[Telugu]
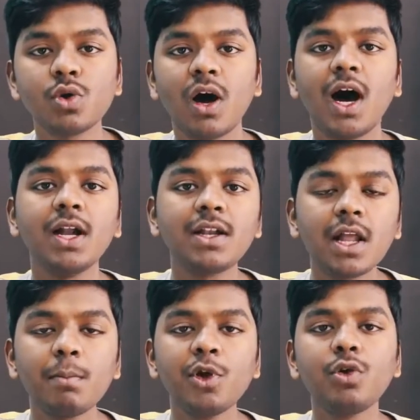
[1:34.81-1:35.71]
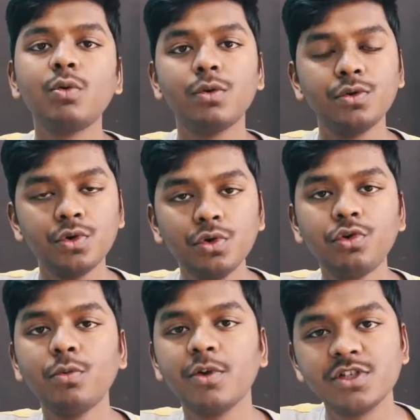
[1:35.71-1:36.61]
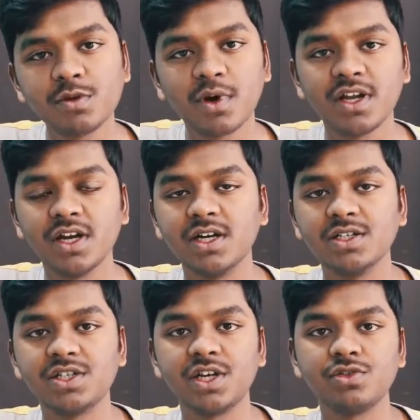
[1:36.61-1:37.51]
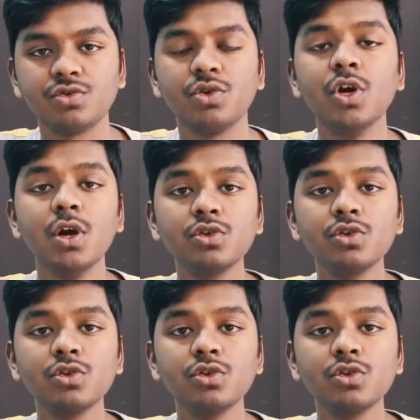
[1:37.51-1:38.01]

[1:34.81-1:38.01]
సో అట్లా మీరు యూట్యూబ్ నుంచి మనీ ఎర్న్ చేయొచ్చు